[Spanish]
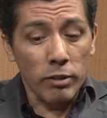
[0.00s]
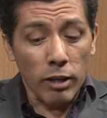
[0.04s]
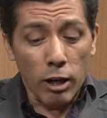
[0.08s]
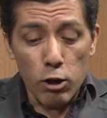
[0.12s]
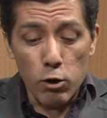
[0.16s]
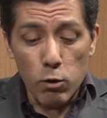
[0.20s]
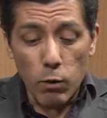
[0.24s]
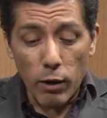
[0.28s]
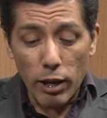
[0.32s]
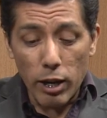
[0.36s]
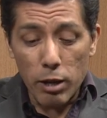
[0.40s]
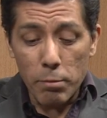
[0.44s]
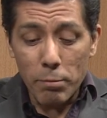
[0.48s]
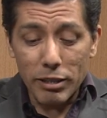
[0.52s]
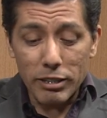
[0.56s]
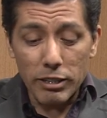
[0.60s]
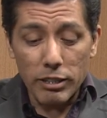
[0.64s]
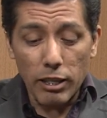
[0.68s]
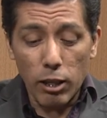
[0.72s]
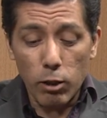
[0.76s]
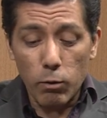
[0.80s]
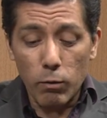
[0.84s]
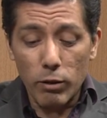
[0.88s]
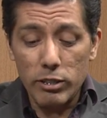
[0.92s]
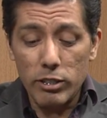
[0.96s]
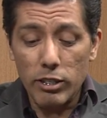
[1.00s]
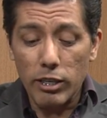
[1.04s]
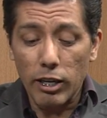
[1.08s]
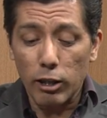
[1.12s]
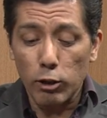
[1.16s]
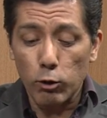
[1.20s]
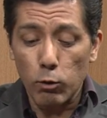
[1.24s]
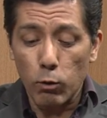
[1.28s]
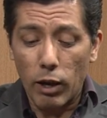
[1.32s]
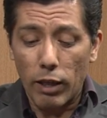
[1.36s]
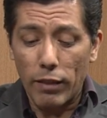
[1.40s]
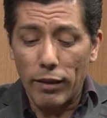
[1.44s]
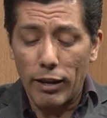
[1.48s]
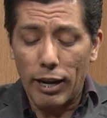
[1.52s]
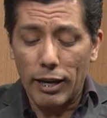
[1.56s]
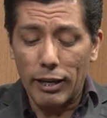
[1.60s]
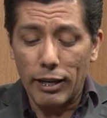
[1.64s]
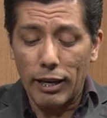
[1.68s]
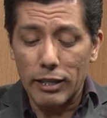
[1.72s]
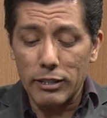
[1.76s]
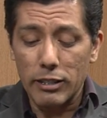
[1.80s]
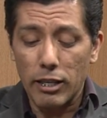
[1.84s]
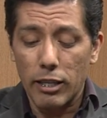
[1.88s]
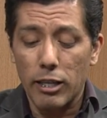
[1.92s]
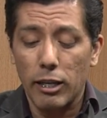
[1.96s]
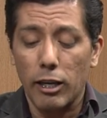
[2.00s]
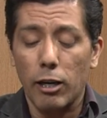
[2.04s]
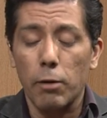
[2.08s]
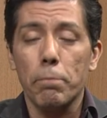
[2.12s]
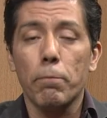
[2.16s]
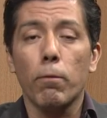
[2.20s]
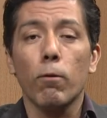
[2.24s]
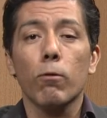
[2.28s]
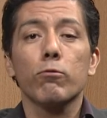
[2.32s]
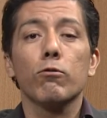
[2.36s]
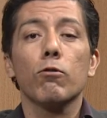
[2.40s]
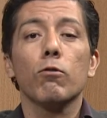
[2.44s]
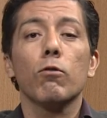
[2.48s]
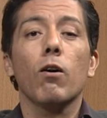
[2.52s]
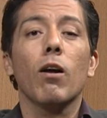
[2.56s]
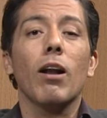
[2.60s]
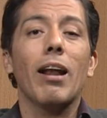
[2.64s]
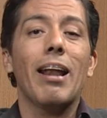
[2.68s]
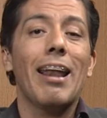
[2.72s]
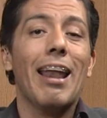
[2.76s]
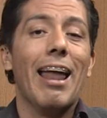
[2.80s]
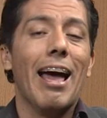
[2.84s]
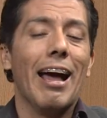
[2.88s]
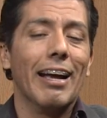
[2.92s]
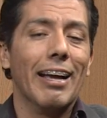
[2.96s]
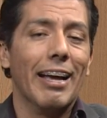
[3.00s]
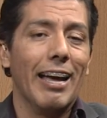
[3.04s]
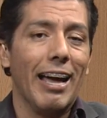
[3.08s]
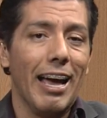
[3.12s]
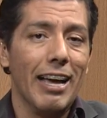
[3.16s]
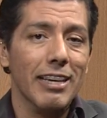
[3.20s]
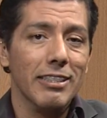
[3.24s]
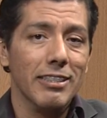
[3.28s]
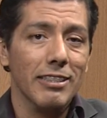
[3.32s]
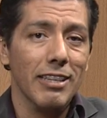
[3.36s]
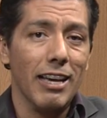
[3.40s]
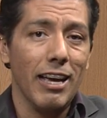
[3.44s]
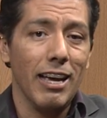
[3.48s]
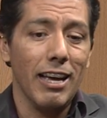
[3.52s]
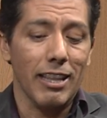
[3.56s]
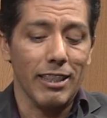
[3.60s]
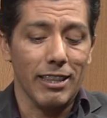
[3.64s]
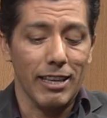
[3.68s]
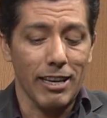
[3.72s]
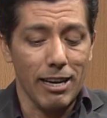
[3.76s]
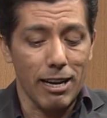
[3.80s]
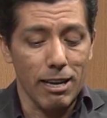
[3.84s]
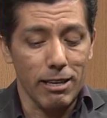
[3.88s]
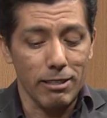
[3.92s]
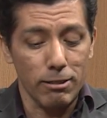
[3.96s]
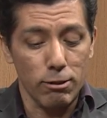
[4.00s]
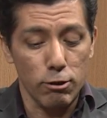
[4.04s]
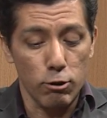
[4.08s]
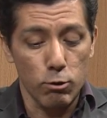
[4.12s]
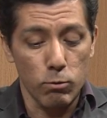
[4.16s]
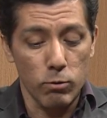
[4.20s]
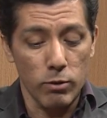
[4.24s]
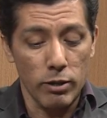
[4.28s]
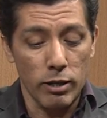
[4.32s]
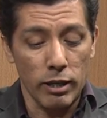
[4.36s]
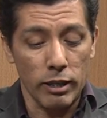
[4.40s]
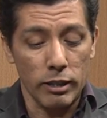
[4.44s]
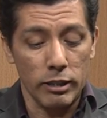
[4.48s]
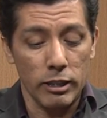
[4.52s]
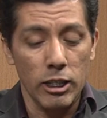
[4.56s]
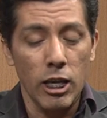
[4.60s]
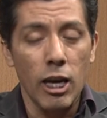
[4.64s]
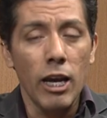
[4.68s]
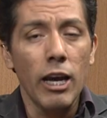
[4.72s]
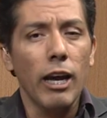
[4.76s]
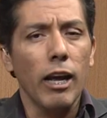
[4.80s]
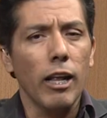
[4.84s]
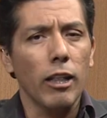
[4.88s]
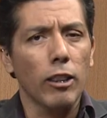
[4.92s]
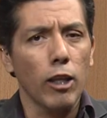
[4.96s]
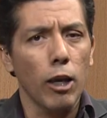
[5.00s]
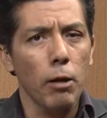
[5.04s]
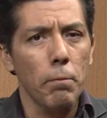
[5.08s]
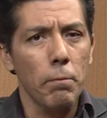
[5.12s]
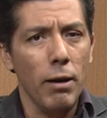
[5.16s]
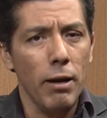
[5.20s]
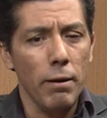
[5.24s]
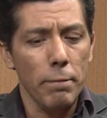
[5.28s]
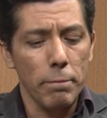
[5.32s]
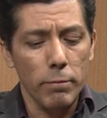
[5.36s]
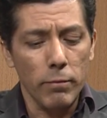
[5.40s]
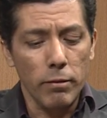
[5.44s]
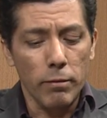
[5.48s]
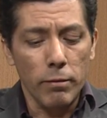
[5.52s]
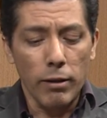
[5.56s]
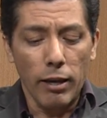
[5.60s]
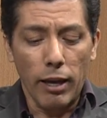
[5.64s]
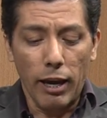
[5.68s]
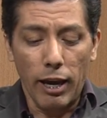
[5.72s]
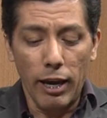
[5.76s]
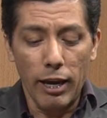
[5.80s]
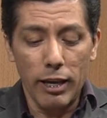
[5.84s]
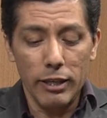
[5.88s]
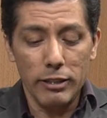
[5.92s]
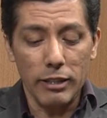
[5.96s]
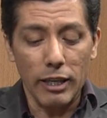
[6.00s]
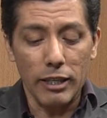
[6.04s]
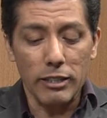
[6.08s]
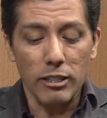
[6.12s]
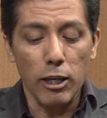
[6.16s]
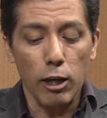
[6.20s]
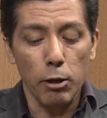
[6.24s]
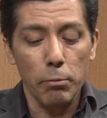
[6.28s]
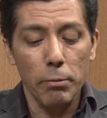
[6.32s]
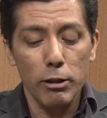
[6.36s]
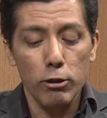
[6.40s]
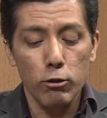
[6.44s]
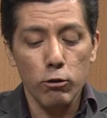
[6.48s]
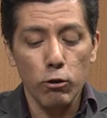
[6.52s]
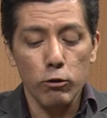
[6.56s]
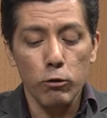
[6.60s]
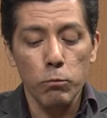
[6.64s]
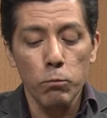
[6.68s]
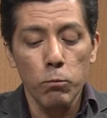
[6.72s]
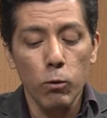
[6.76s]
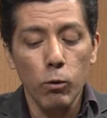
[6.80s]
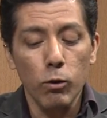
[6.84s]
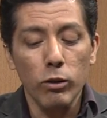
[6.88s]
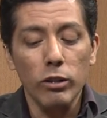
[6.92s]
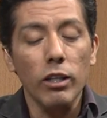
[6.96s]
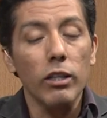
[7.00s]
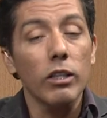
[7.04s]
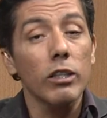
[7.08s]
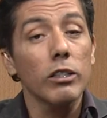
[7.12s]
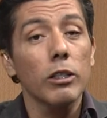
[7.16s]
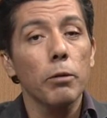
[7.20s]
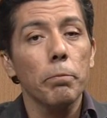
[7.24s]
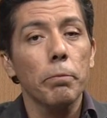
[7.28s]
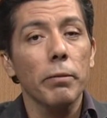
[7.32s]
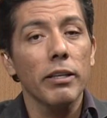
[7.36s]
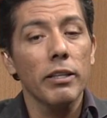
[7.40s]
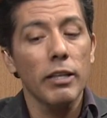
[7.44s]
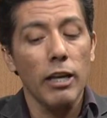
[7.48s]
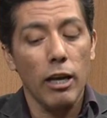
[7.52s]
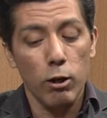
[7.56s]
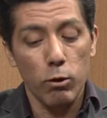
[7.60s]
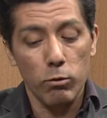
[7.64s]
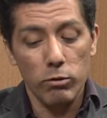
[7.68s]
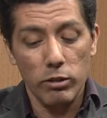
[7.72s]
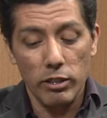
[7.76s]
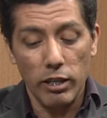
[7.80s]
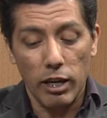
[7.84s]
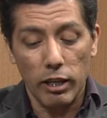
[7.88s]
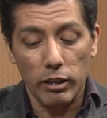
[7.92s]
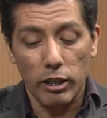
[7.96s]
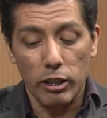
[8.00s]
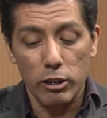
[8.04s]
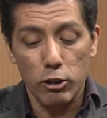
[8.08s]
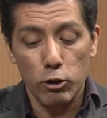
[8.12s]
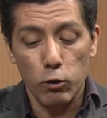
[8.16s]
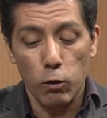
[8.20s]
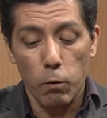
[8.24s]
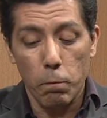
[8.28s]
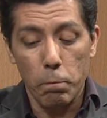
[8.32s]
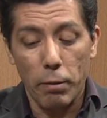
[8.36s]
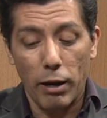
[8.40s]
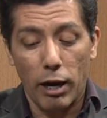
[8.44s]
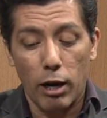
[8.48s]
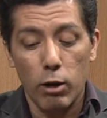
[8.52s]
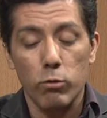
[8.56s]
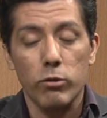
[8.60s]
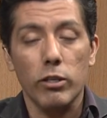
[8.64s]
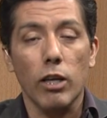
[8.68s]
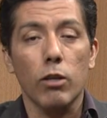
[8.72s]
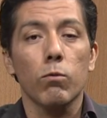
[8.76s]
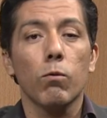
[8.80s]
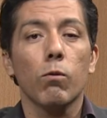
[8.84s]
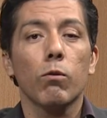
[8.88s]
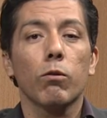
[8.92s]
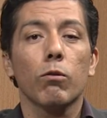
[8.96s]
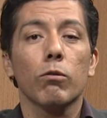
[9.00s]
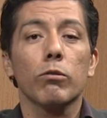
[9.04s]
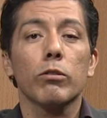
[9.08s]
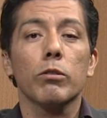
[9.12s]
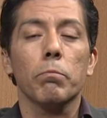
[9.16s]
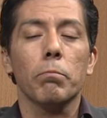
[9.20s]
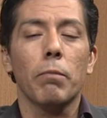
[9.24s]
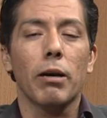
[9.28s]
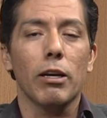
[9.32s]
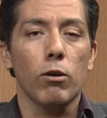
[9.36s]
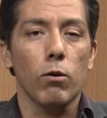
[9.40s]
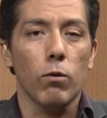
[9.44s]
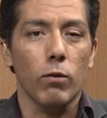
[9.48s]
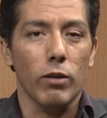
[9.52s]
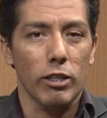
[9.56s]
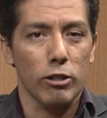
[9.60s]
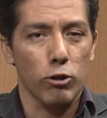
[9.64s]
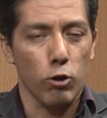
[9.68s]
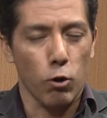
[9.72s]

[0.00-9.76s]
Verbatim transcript: Lorena Macedo es directora de la Casa de Reposo La Casa de las Lunas. El tema es Servicios Multidisciplinarios de Atención para los Adultos Mayores.